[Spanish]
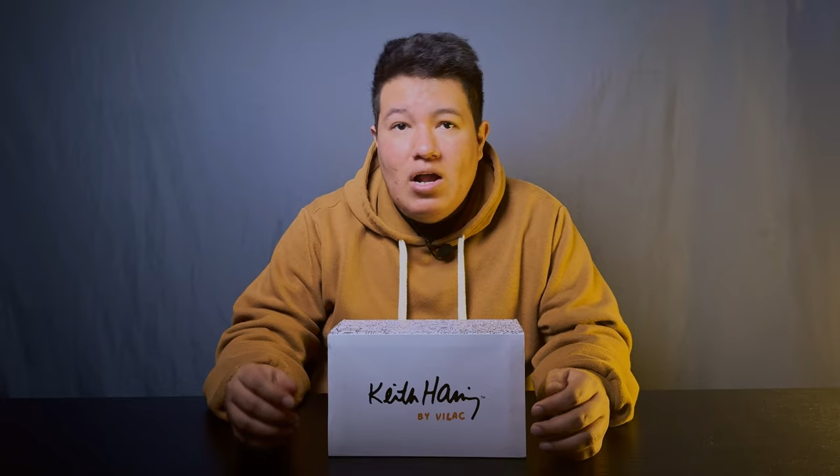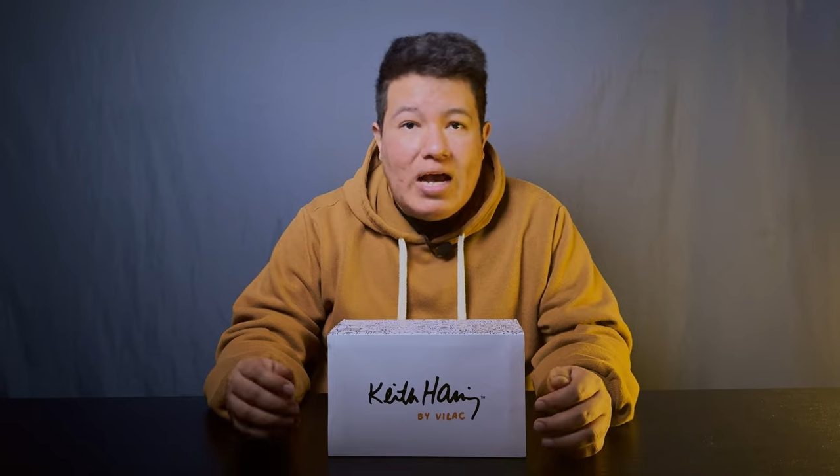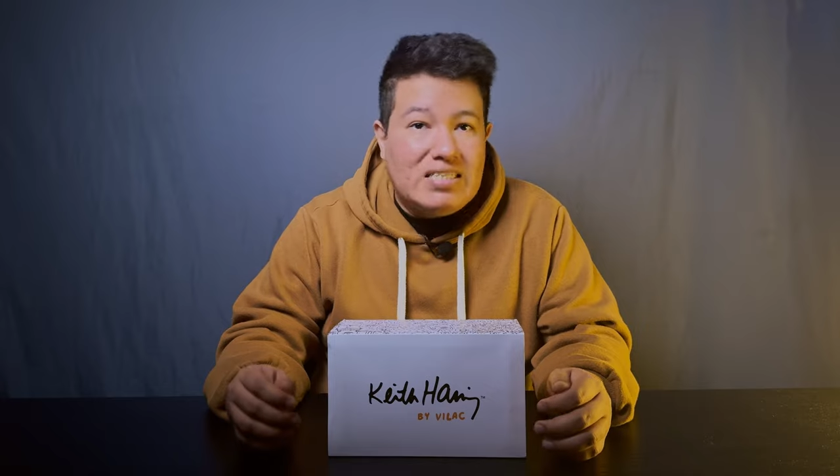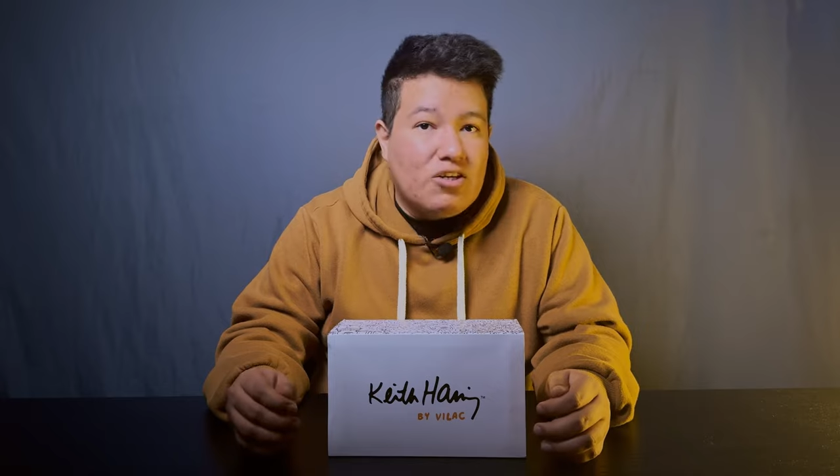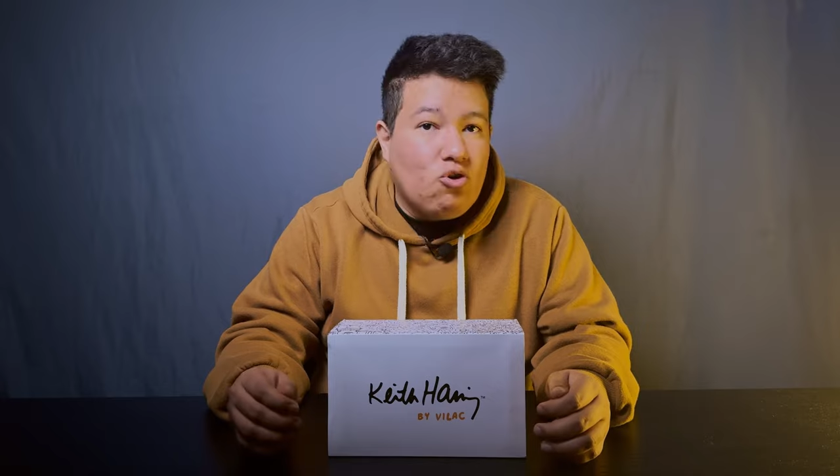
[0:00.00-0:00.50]

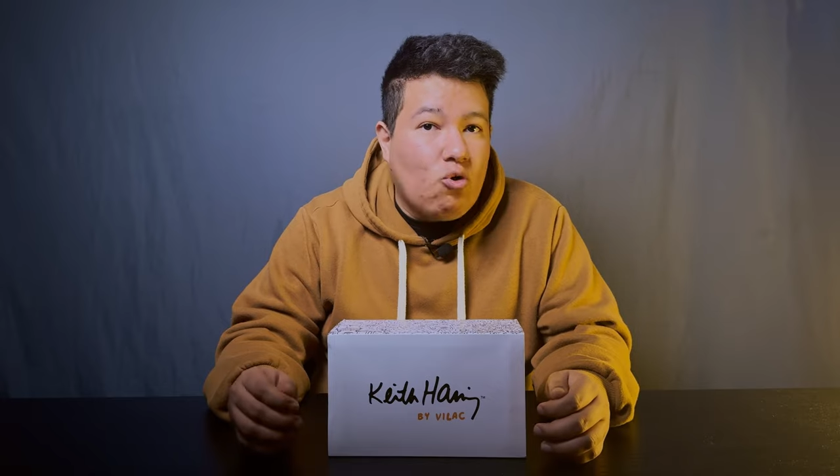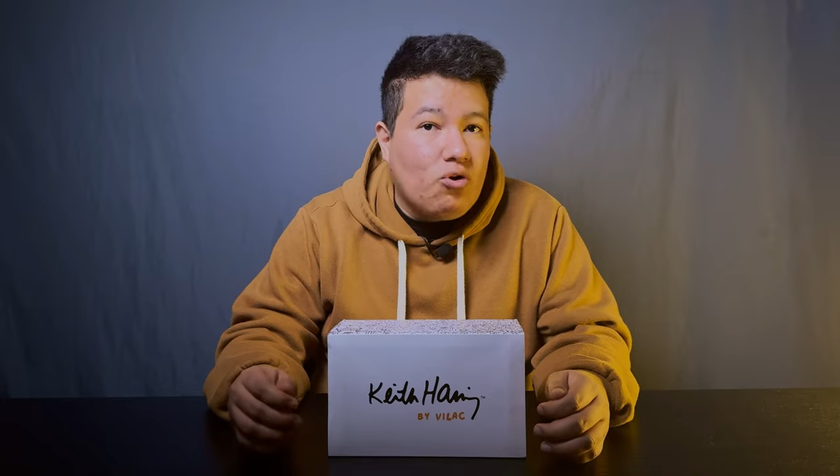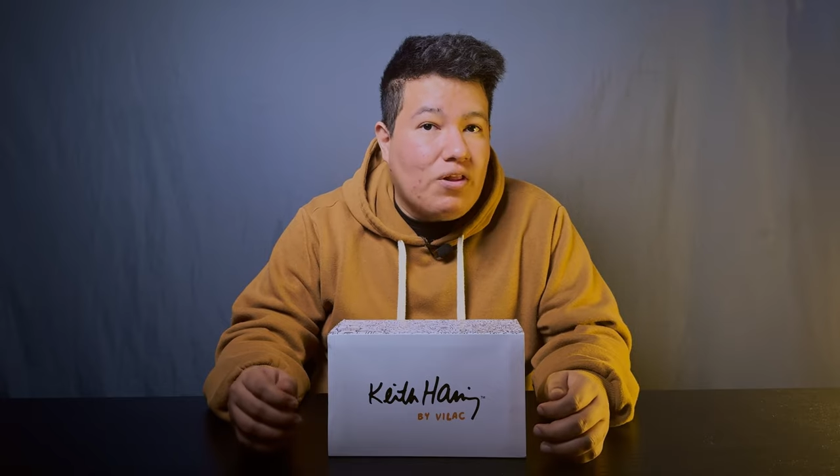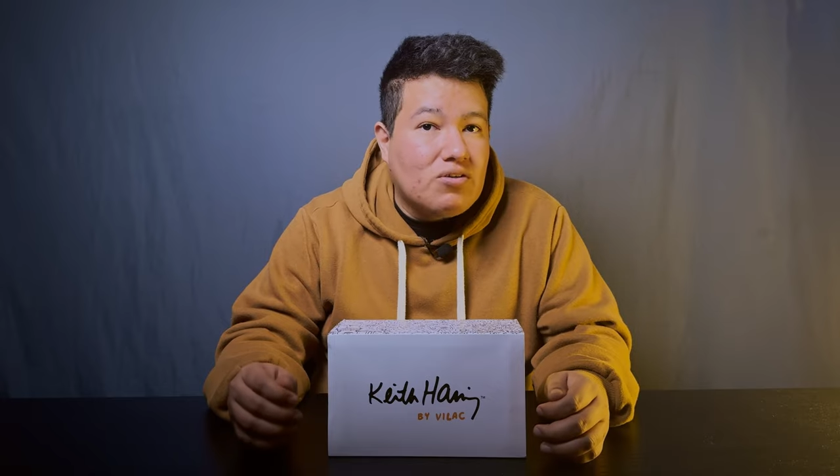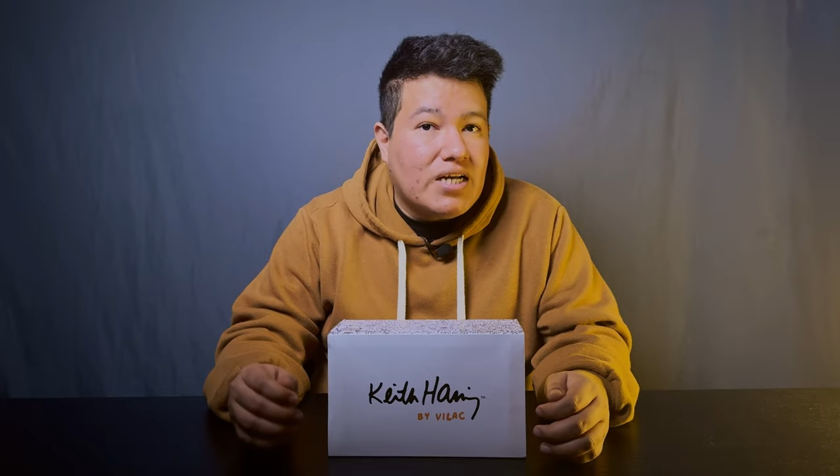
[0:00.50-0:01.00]
haciéndolo
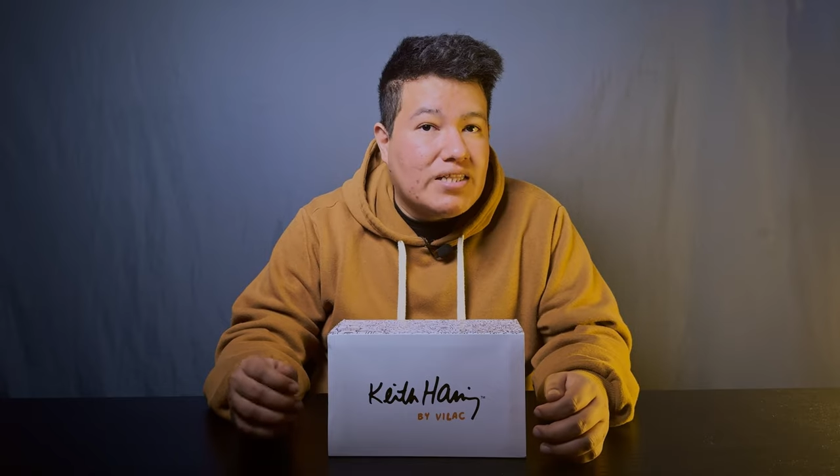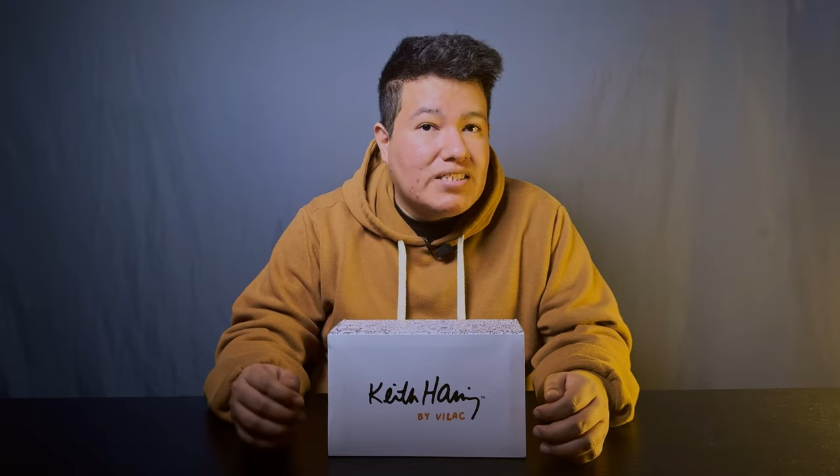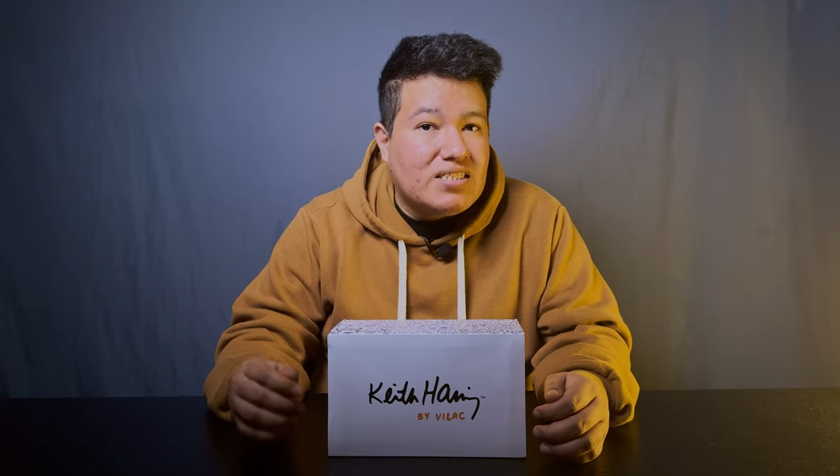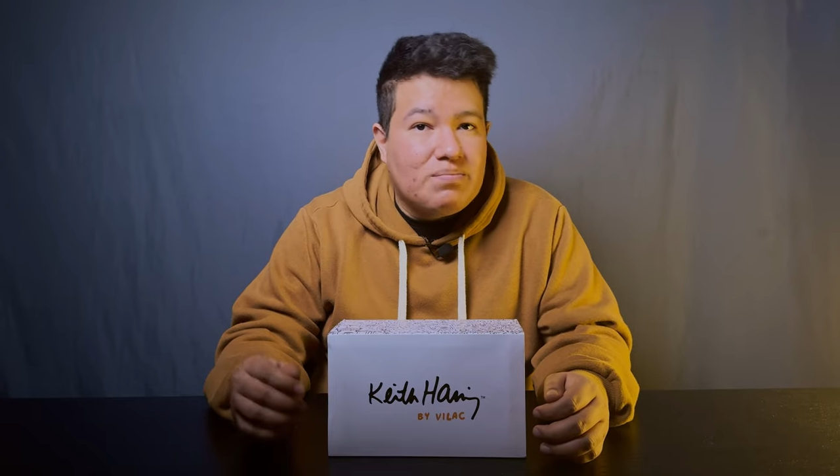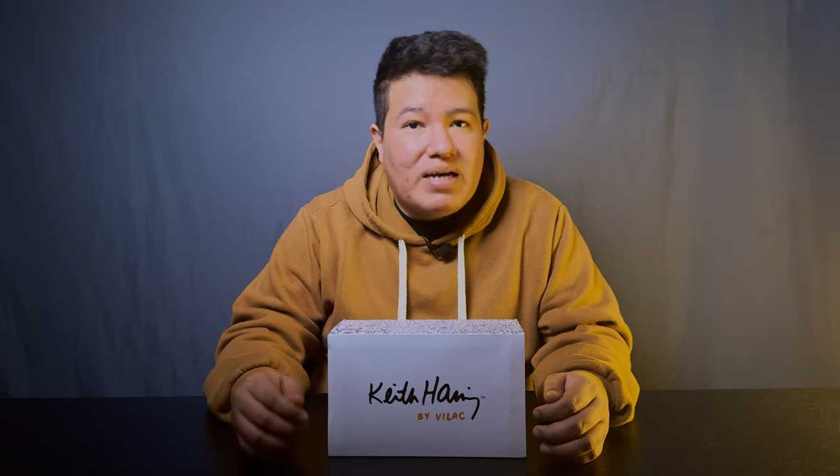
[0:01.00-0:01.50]
uno de los
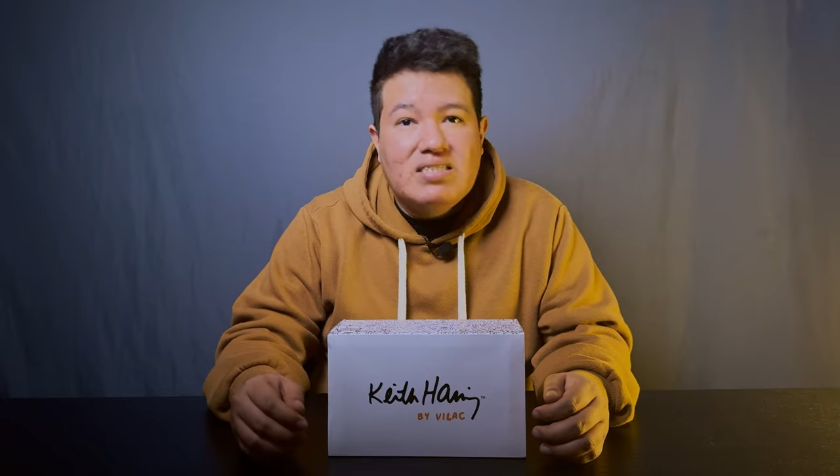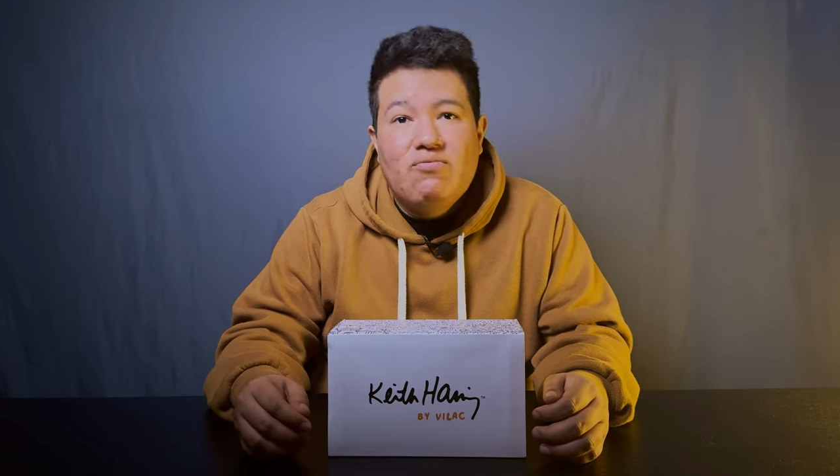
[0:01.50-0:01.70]
artistas más